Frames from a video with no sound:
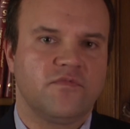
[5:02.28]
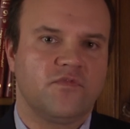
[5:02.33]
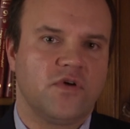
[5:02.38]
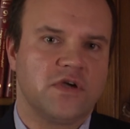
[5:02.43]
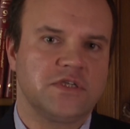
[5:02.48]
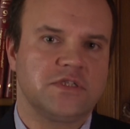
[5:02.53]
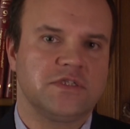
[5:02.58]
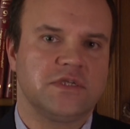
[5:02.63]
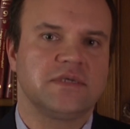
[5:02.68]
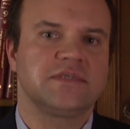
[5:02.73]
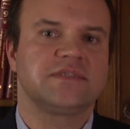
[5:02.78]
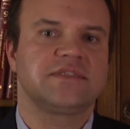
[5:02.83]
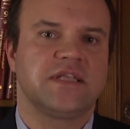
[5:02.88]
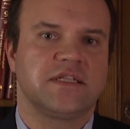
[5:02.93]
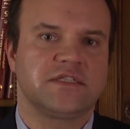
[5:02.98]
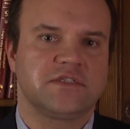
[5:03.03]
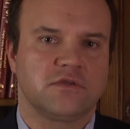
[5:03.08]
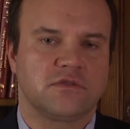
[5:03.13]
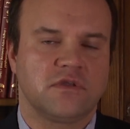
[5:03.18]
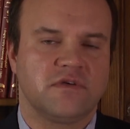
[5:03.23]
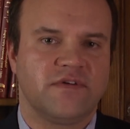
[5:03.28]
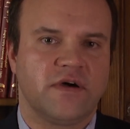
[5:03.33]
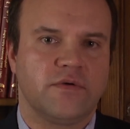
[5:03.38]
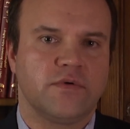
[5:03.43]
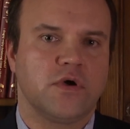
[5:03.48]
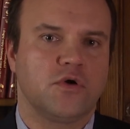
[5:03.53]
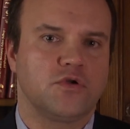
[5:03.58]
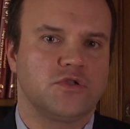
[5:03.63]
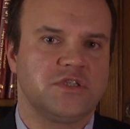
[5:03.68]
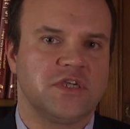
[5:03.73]
właśnie
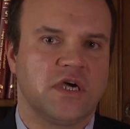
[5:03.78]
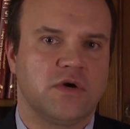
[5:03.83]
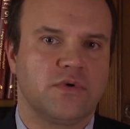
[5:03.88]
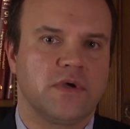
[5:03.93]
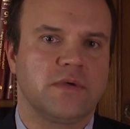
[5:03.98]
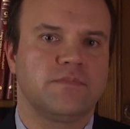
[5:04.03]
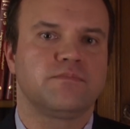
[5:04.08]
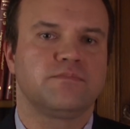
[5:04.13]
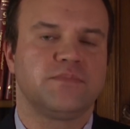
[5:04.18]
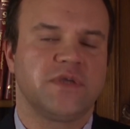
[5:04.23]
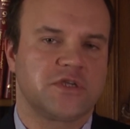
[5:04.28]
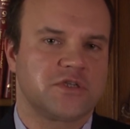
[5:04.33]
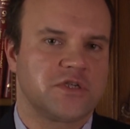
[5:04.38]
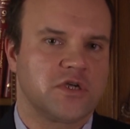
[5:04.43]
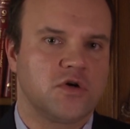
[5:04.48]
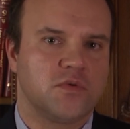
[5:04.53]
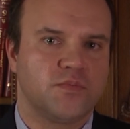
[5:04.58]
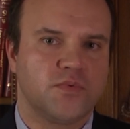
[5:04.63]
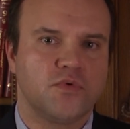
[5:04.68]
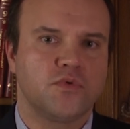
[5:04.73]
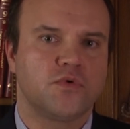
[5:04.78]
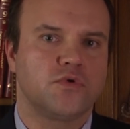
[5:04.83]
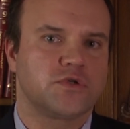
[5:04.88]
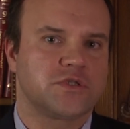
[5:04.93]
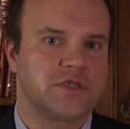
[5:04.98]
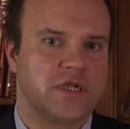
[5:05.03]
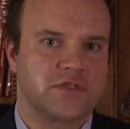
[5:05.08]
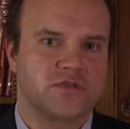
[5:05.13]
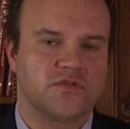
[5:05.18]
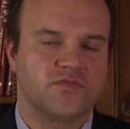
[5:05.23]
stacjonowały oddziały pierwszego pułku
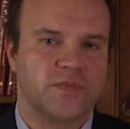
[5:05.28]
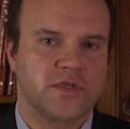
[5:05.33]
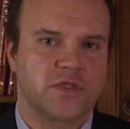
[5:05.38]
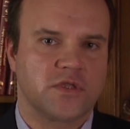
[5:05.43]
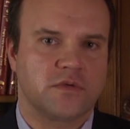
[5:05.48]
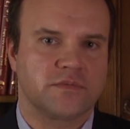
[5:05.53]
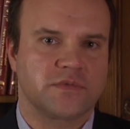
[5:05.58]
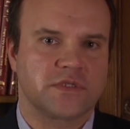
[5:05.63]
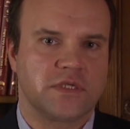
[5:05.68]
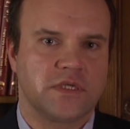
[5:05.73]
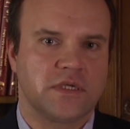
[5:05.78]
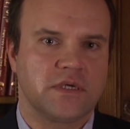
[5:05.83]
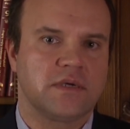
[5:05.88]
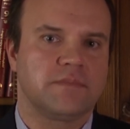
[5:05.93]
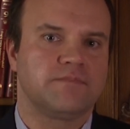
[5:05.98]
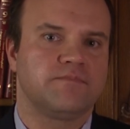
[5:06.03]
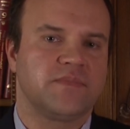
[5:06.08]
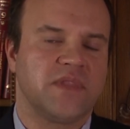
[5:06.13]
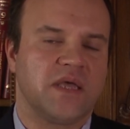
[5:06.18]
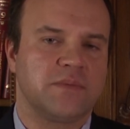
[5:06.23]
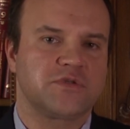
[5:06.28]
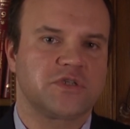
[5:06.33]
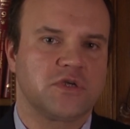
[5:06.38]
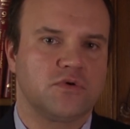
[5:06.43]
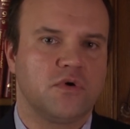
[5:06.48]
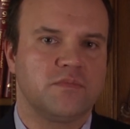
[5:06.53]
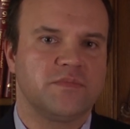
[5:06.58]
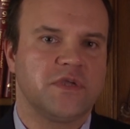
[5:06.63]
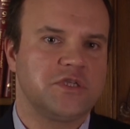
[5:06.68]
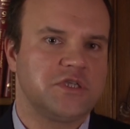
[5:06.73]
szczelców bytomskich. Na
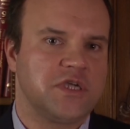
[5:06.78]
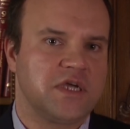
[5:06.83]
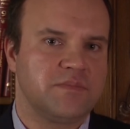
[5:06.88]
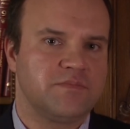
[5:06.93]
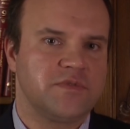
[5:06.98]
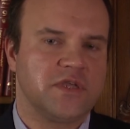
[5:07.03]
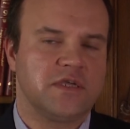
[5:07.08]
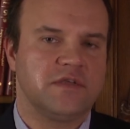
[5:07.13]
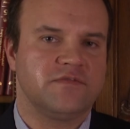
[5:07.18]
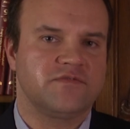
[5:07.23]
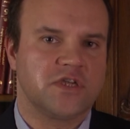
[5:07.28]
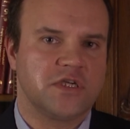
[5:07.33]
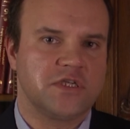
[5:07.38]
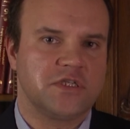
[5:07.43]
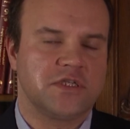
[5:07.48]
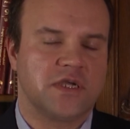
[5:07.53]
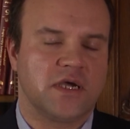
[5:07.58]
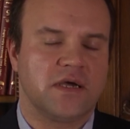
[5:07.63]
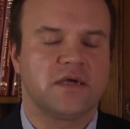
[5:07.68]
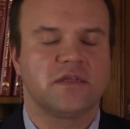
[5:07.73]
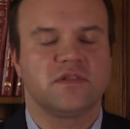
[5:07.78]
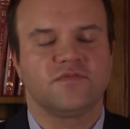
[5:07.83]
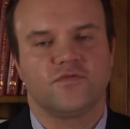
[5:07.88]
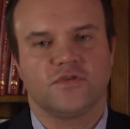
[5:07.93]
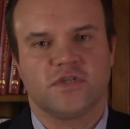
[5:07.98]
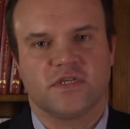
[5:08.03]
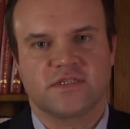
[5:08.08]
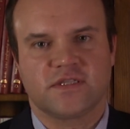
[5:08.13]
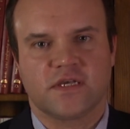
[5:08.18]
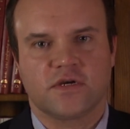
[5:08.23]
przełomie sierpnia i września
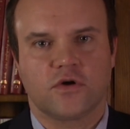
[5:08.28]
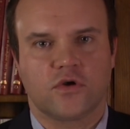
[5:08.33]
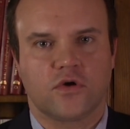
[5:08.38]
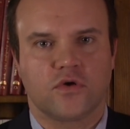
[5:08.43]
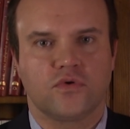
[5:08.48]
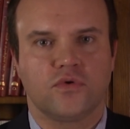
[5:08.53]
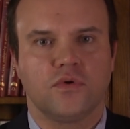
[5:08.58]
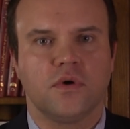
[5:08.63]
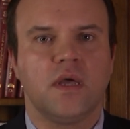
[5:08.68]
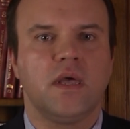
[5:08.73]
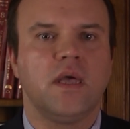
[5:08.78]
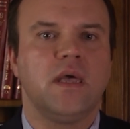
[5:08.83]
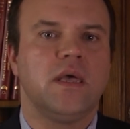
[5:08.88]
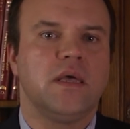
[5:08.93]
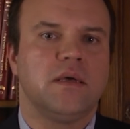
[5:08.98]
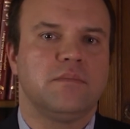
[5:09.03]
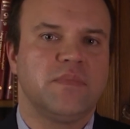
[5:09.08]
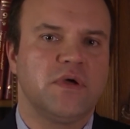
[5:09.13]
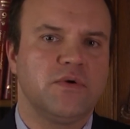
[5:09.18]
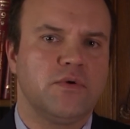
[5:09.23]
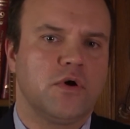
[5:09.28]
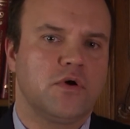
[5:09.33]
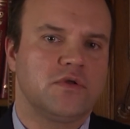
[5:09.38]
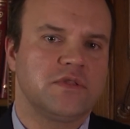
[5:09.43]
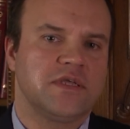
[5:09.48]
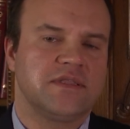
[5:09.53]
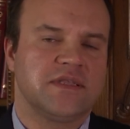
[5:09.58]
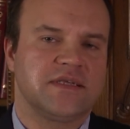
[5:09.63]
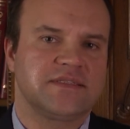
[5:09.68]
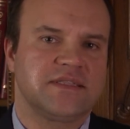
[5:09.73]
20 roku były
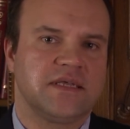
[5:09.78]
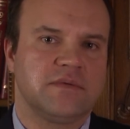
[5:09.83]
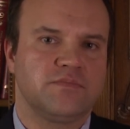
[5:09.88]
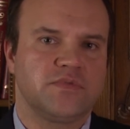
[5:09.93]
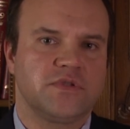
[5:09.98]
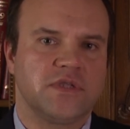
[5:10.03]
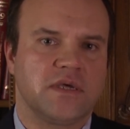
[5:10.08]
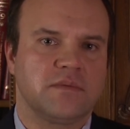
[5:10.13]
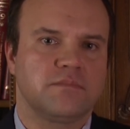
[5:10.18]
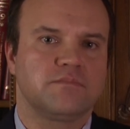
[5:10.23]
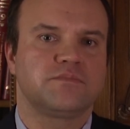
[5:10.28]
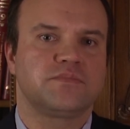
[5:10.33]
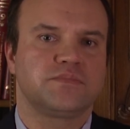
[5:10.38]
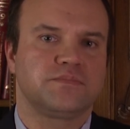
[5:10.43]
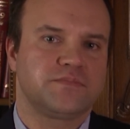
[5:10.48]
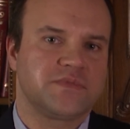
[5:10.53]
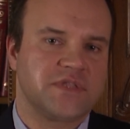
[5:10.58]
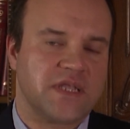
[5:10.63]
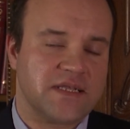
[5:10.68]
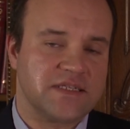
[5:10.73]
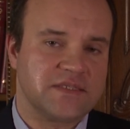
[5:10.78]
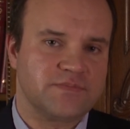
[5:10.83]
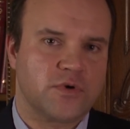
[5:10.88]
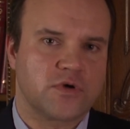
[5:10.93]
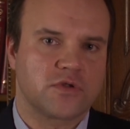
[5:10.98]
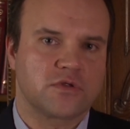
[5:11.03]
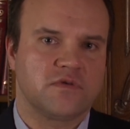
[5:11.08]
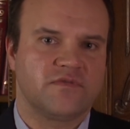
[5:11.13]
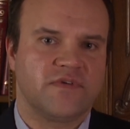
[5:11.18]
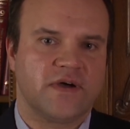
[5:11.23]
one następnie
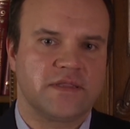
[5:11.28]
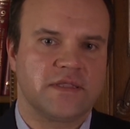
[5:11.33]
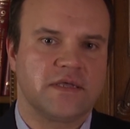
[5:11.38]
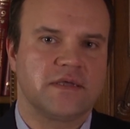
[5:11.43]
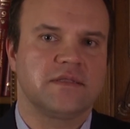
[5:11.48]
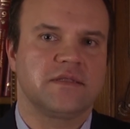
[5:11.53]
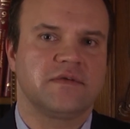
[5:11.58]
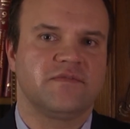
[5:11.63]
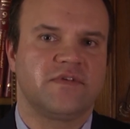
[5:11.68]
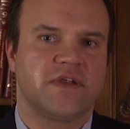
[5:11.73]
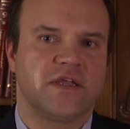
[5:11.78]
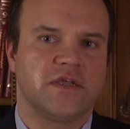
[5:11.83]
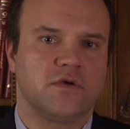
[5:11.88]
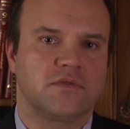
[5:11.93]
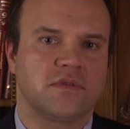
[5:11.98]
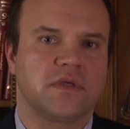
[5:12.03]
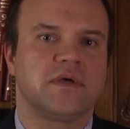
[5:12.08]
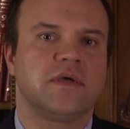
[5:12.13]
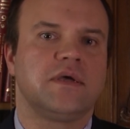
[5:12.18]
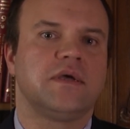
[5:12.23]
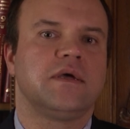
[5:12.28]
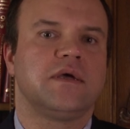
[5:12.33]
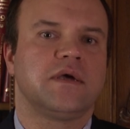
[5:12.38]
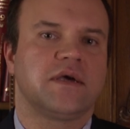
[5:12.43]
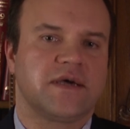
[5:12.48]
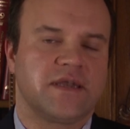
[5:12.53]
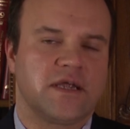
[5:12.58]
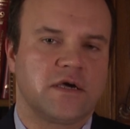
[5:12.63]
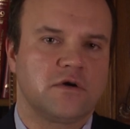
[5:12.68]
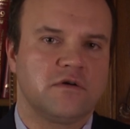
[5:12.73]
transportowane w rejon
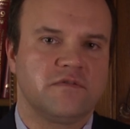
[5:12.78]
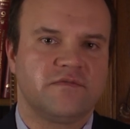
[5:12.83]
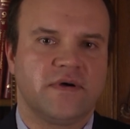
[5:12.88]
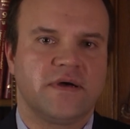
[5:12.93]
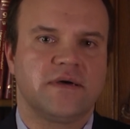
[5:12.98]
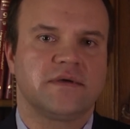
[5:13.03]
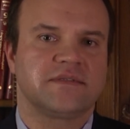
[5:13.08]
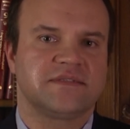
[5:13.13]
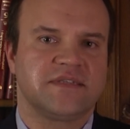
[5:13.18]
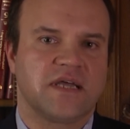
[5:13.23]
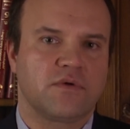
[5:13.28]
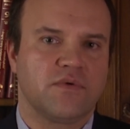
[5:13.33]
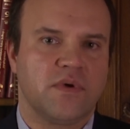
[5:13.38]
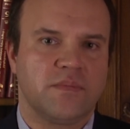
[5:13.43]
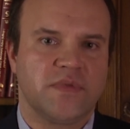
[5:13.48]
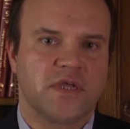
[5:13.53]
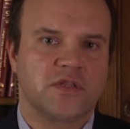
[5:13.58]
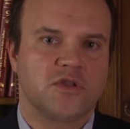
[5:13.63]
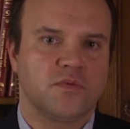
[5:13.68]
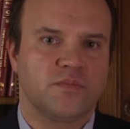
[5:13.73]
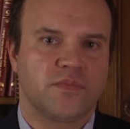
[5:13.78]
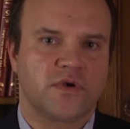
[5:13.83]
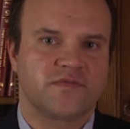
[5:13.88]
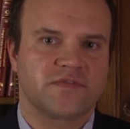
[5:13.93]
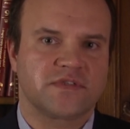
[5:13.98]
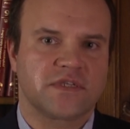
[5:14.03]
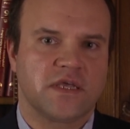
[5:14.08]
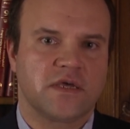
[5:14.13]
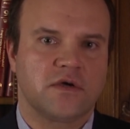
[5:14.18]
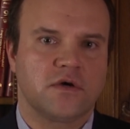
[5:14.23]
Krakowa, Zagłębia
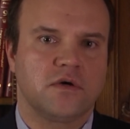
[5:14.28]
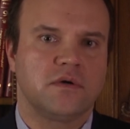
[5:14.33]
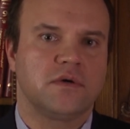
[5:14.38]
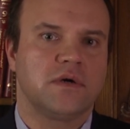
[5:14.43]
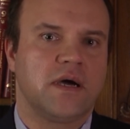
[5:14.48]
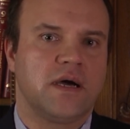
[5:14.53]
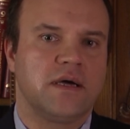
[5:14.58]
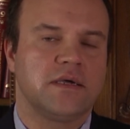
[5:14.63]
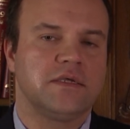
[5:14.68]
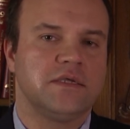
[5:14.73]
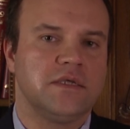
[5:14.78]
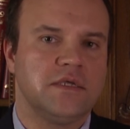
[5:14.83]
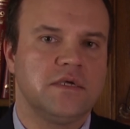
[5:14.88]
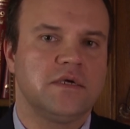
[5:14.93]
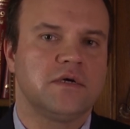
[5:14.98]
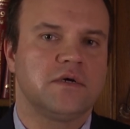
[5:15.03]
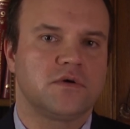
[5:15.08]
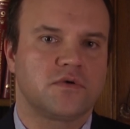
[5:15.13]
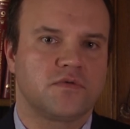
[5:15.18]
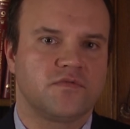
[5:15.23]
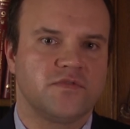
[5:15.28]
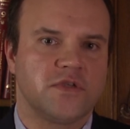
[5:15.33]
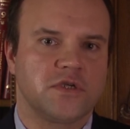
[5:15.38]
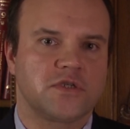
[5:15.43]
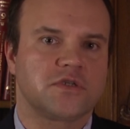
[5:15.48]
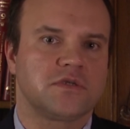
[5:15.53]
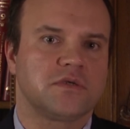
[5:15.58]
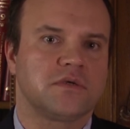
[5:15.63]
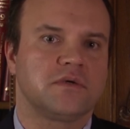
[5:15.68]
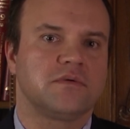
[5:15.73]
Dąbrowskiego i
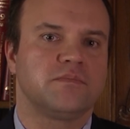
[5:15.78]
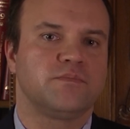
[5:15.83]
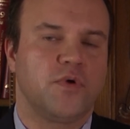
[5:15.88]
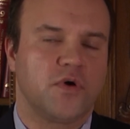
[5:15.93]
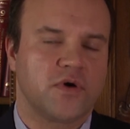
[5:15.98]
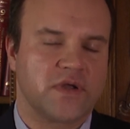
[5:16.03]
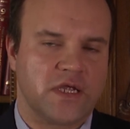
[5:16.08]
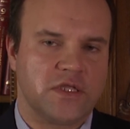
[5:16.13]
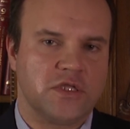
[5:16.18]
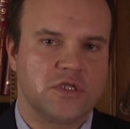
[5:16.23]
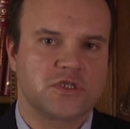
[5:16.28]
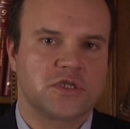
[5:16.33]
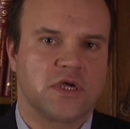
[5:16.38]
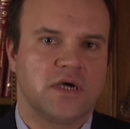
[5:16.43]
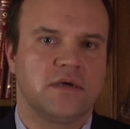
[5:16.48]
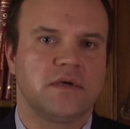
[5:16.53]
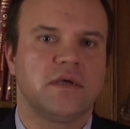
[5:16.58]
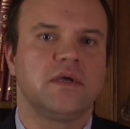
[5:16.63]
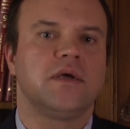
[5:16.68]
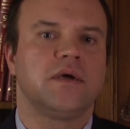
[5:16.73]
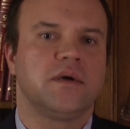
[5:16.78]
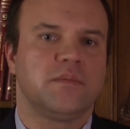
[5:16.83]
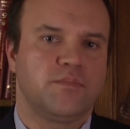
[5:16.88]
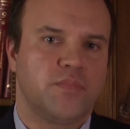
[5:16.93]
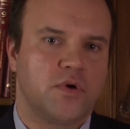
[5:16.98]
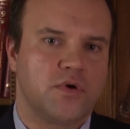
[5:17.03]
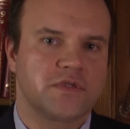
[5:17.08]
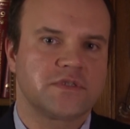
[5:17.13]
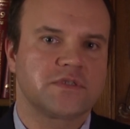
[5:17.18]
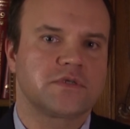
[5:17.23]
również pogranicza
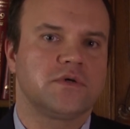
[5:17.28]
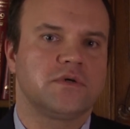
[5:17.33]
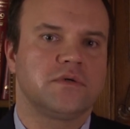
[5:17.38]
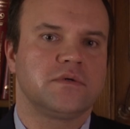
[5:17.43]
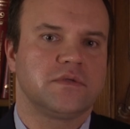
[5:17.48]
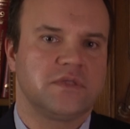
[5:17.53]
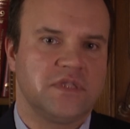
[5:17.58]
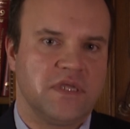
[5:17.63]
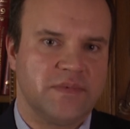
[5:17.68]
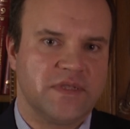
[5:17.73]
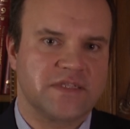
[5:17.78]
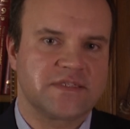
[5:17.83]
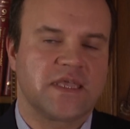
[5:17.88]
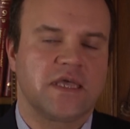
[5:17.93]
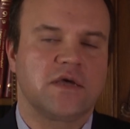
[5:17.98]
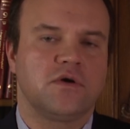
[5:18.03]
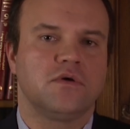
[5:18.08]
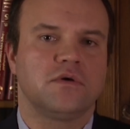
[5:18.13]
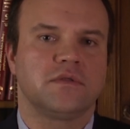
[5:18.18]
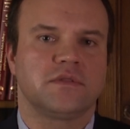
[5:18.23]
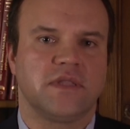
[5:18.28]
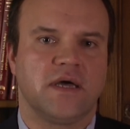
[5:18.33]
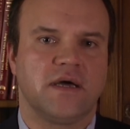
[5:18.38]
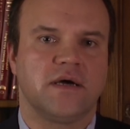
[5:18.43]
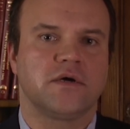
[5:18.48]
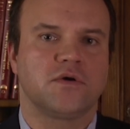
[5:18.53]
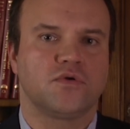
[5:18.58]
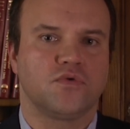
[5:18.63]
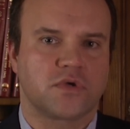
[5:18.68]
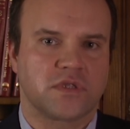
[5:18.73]
polsko-niemieckiego na
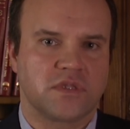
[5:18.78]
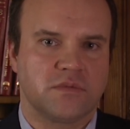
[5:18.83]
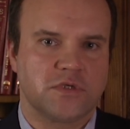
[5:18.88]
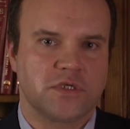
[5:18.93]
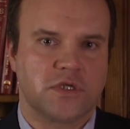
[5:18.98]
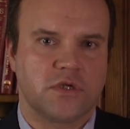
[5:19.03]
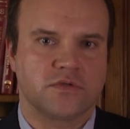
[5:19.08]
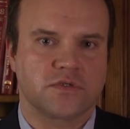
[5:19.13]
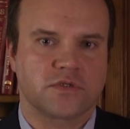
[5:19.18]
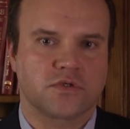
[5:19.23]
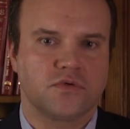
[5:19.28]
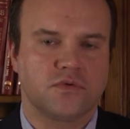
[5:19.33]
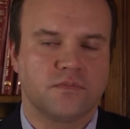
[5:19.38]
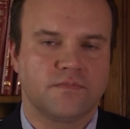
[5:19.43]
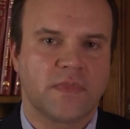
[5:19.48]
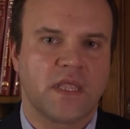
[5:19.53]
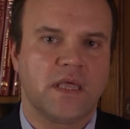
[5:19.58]
Górnym Śląsku.